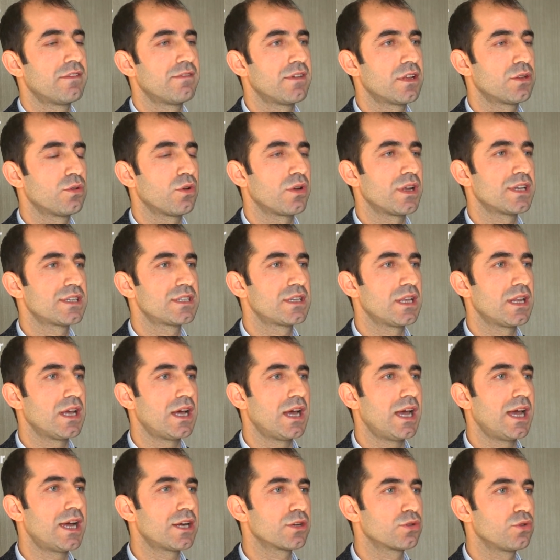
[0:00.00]
ve
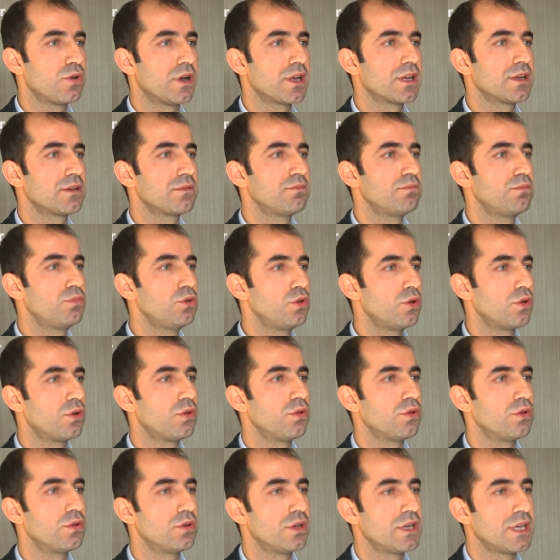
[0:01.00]
dolayısıyla Erdoğan'ın bu
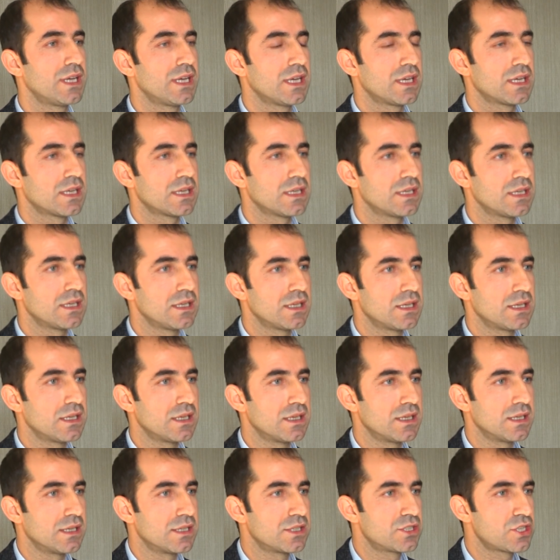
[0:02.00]
yönlü e,
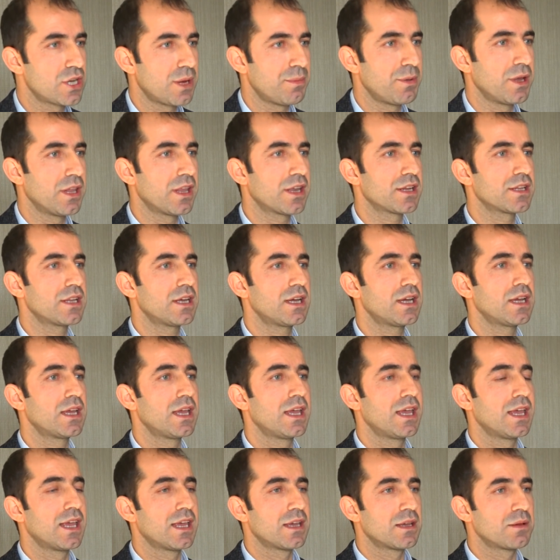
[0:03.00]
çabaları da
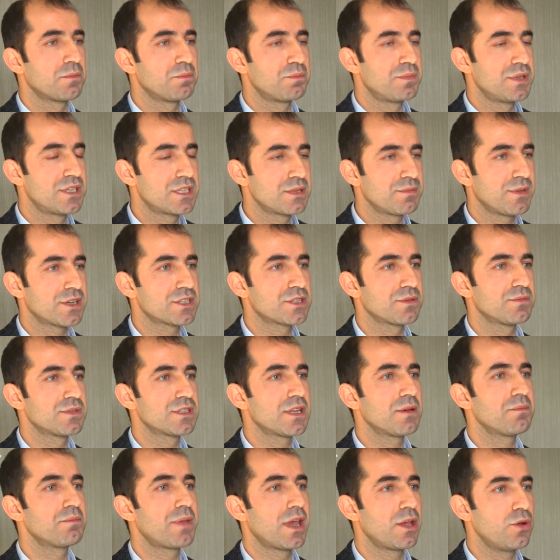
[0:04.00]
bizim
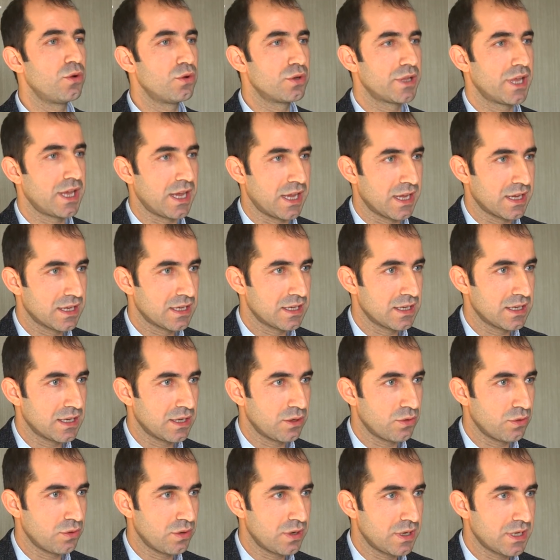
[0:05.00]
açımızdan beyhude
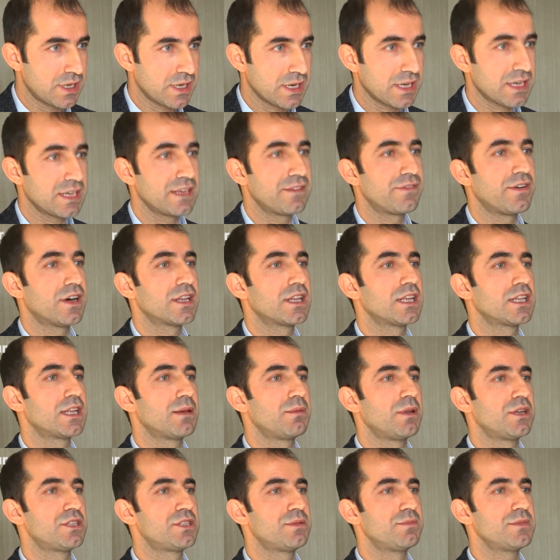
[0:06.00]
e, olarak ifade
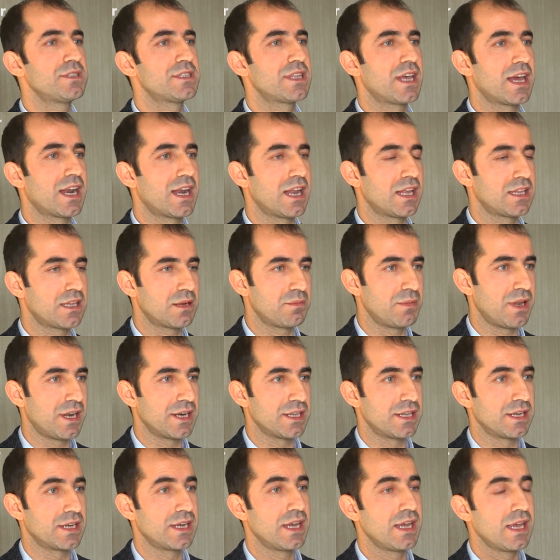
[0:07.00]
edebileceğimiz
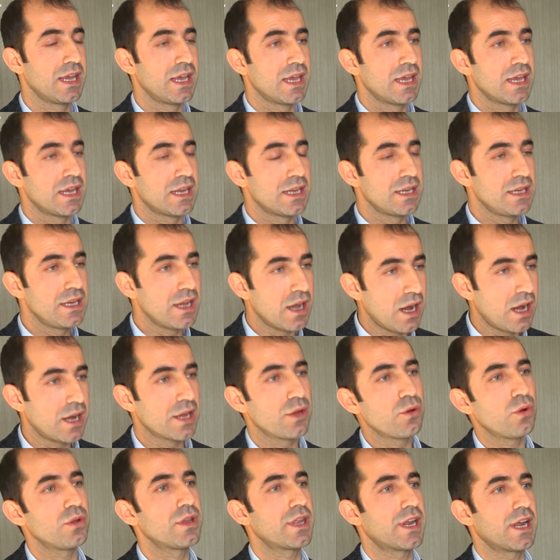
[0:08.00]
değerlendirmelerdir.
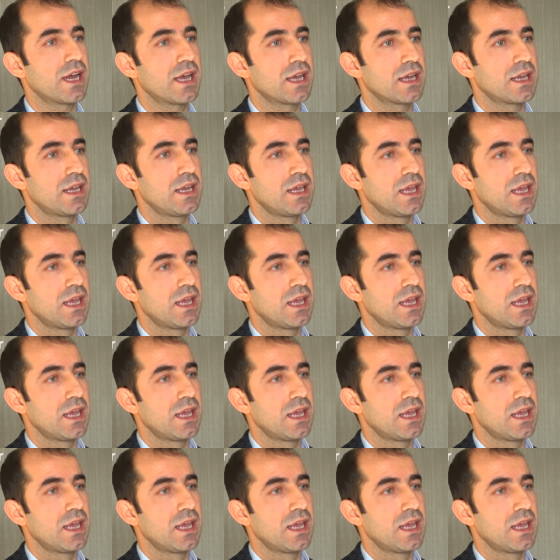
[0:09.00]
Nihai olarak